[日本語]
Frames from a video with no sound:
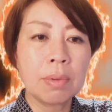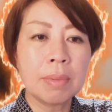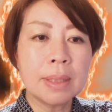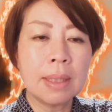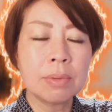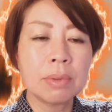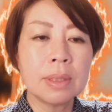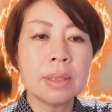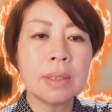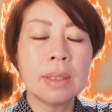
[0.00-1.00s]
またあの
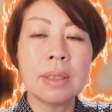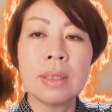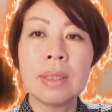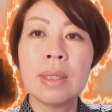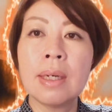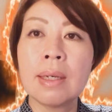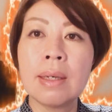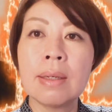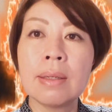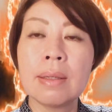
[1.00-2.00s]
賃金引き上
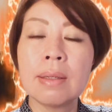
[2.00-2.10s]
げ